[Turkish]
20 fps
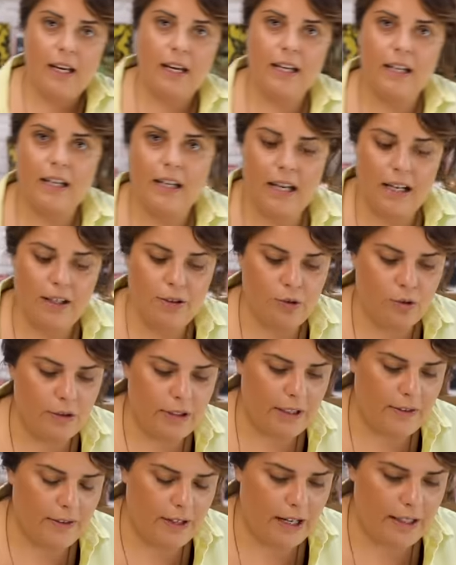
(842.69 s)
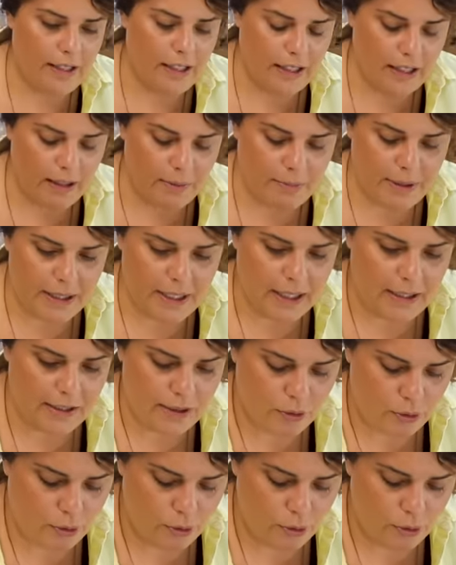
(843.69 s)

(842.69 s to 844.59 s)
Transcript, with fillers: e, en çok sevilenlerden bir tanesi